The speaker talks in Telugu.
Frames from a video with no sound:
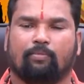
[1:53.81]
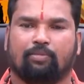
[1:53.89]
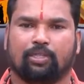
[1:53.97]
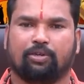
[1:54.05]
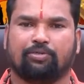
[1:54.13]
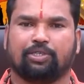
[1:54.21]

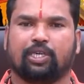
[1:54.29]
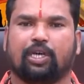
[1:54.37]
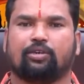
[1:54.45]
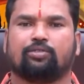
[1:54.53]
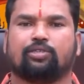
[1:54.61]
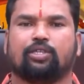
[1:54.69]
విద్య
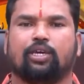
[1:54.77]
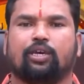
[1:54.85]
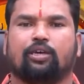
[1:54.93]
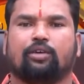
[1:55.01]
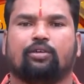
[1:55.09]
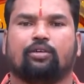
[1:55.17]
విషయానికి వస్తే
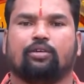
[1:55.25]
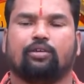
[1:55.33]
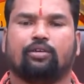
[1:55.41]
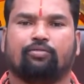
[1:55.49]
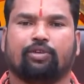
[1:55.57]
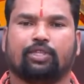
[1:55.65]

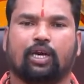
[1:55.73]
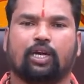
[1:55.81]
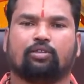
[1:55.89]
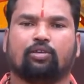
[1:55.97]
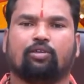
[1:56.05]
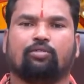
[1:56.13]

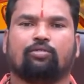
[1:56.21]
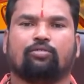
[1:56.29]
విద్యార్థులు